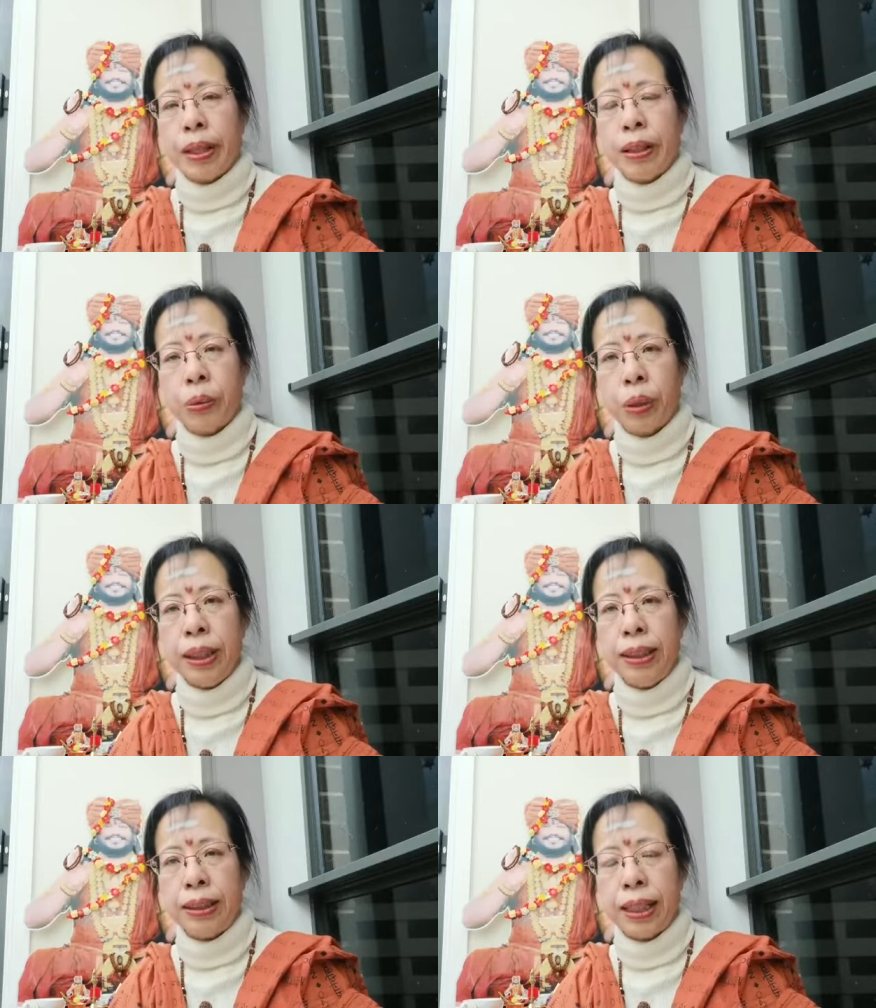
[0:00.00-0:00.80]
所
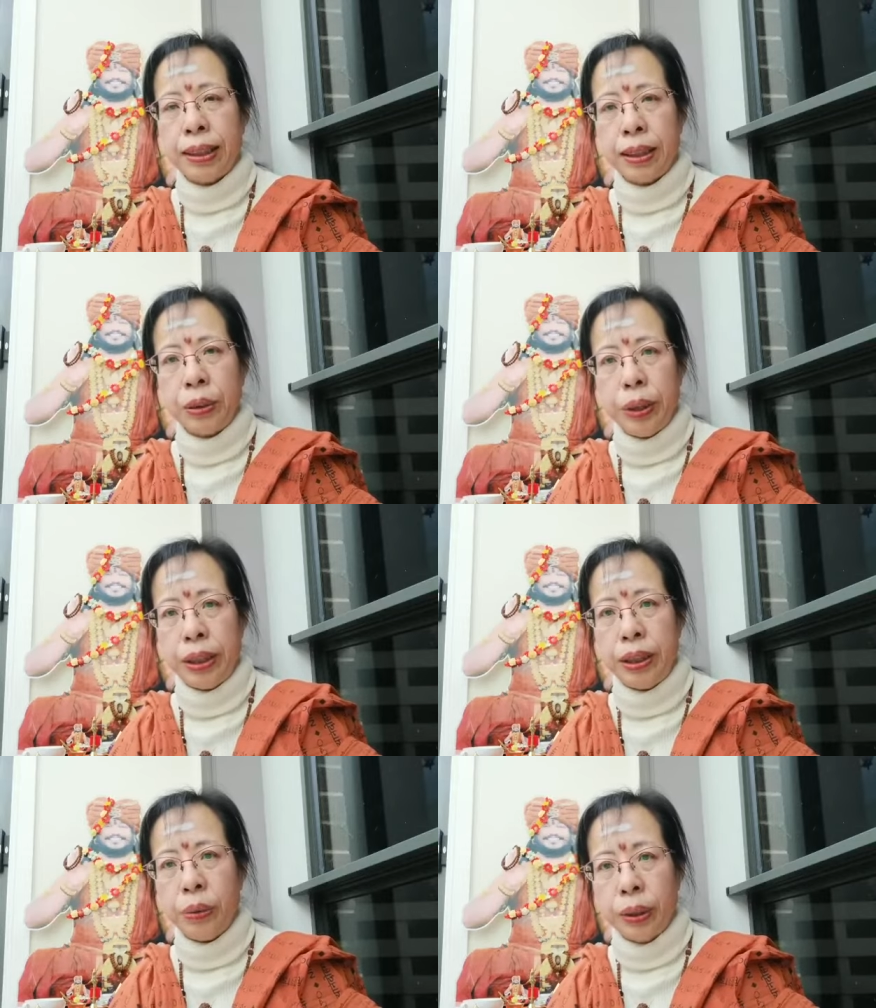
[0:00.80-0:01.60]
以在这个学
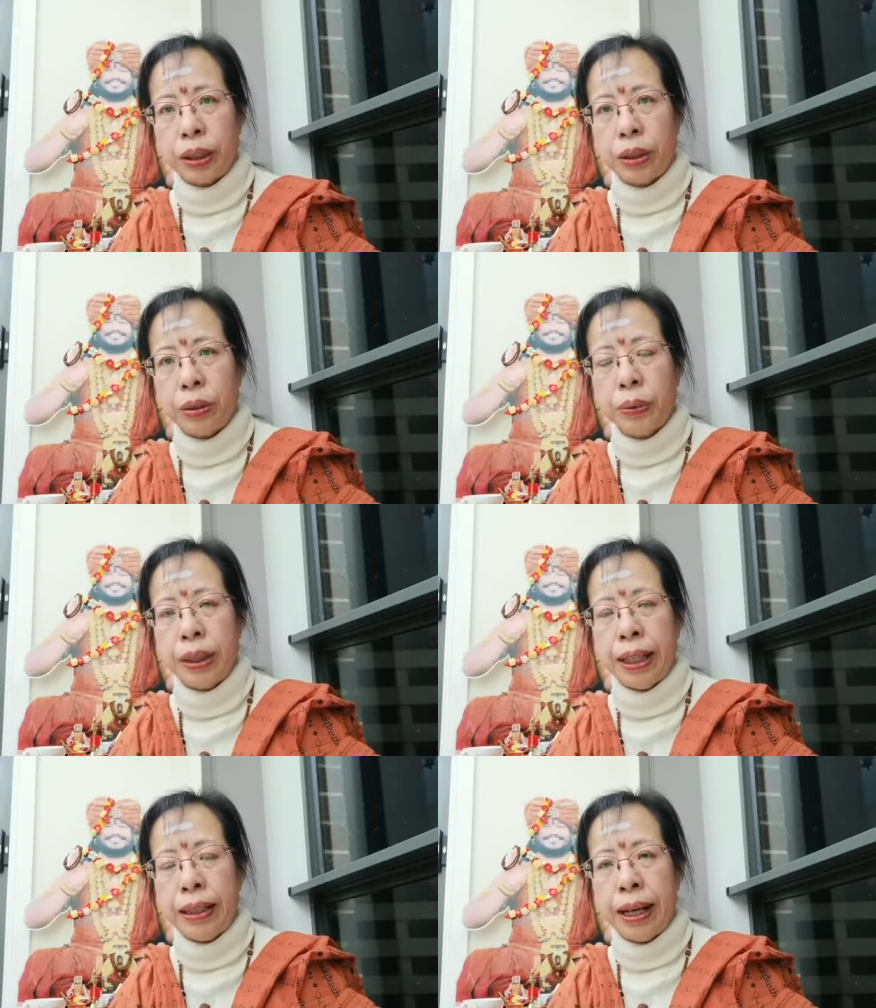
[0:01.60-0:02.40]
习过程中
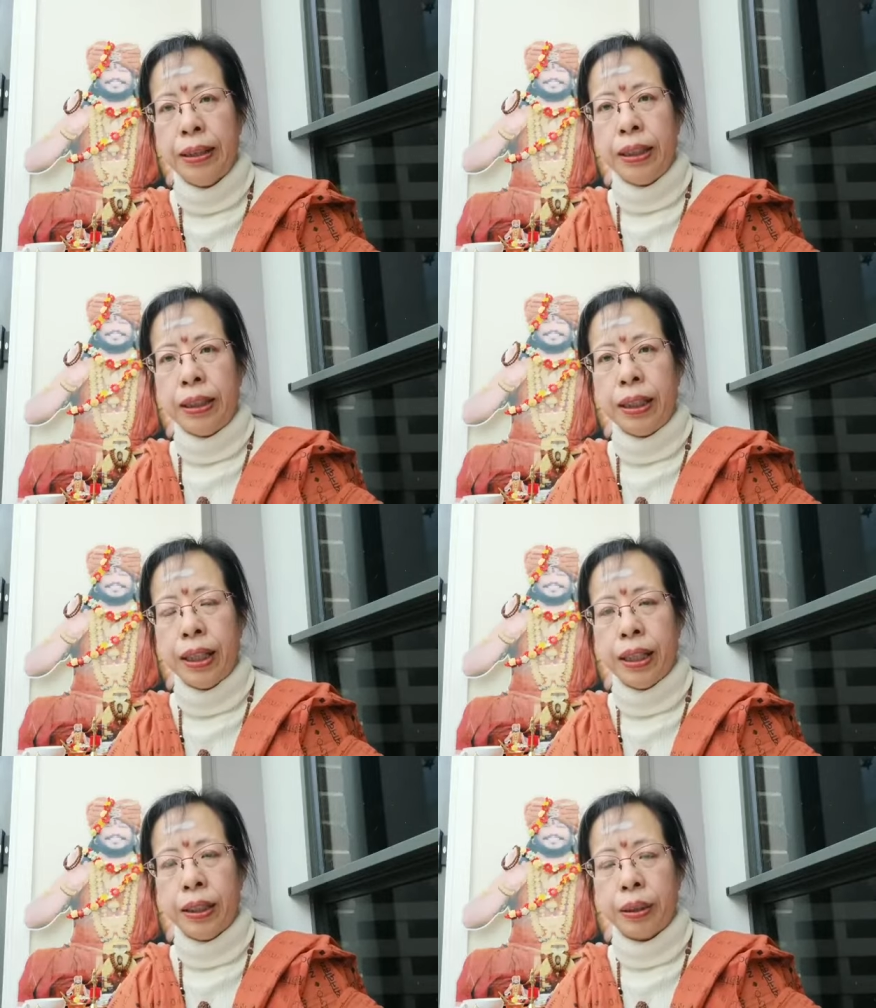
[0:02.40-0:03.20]
间呢，
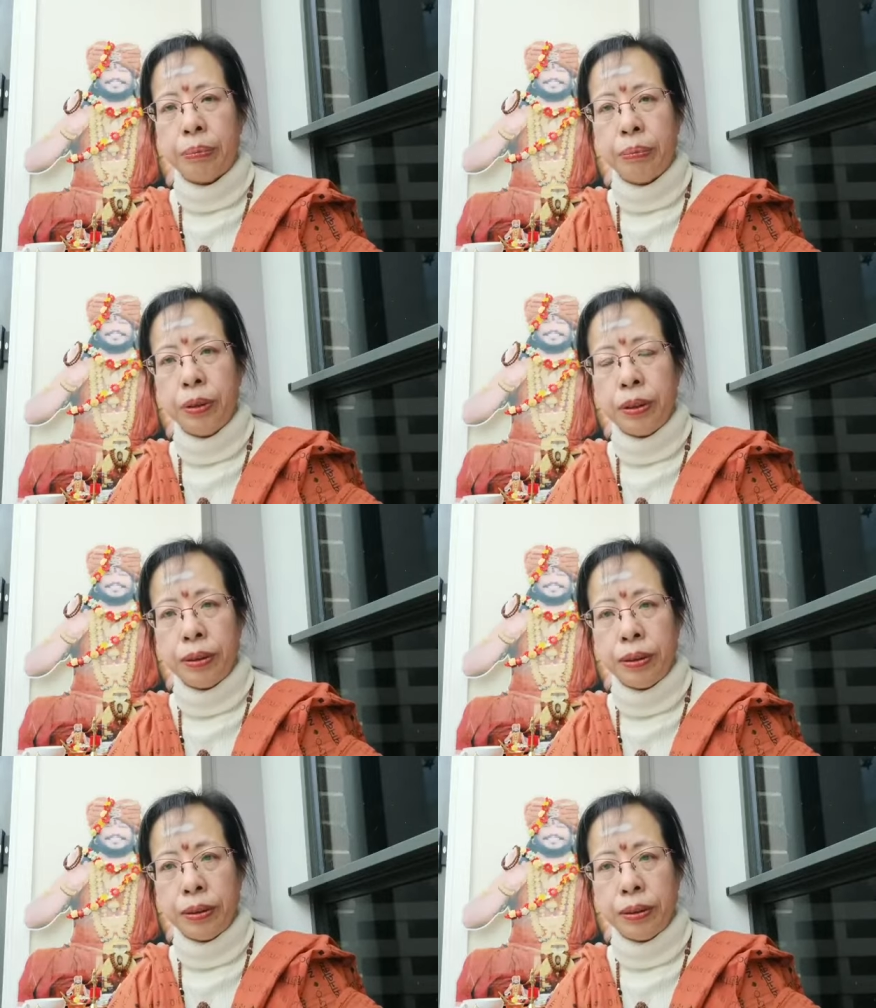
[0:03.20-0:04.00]
呃
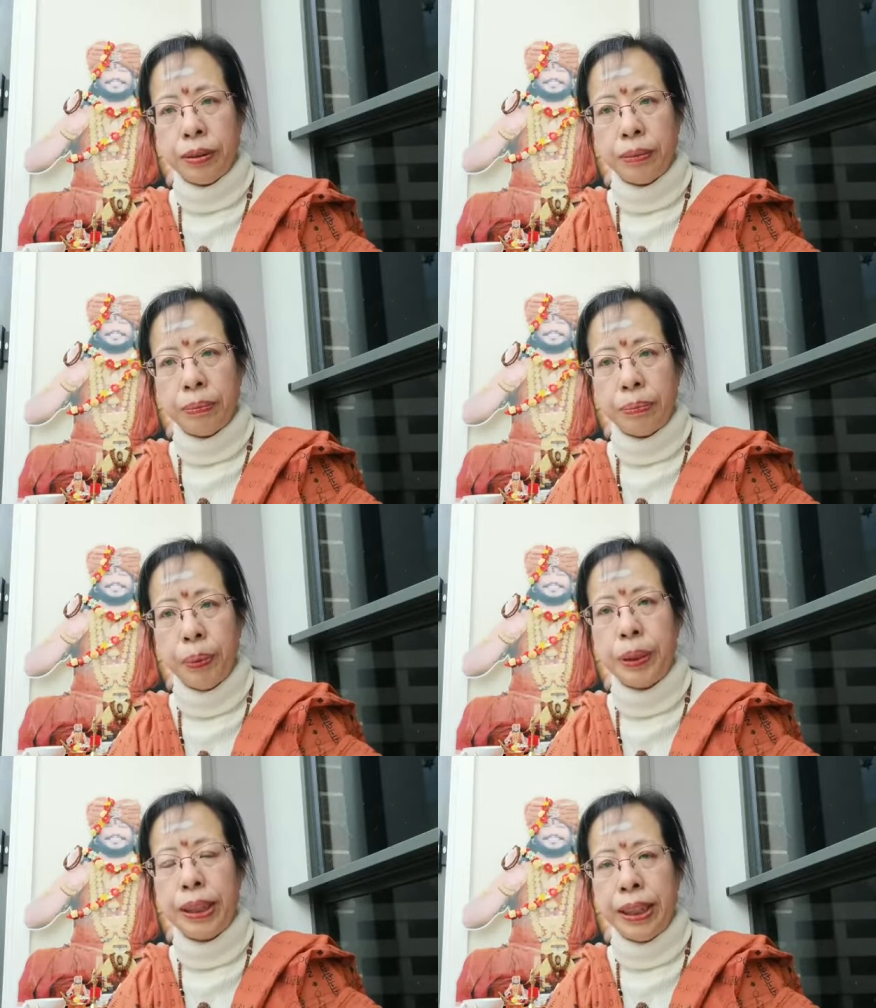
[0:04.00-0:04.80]
不
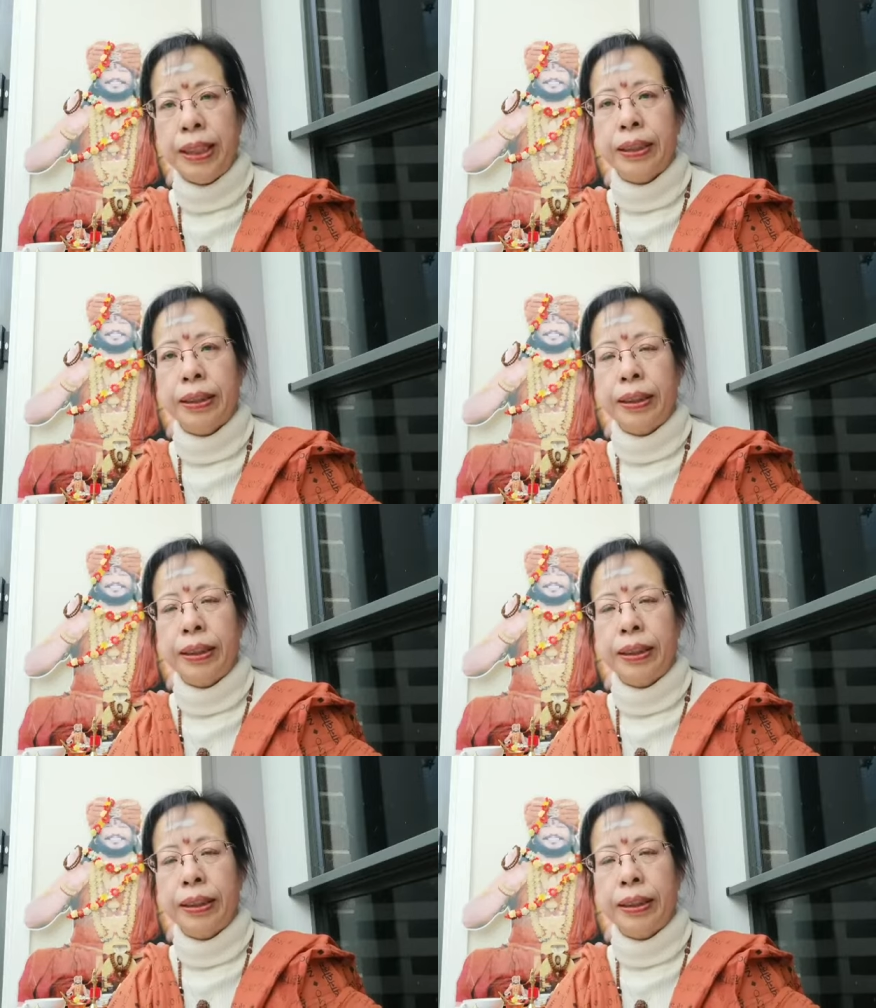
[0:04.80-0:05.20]
仅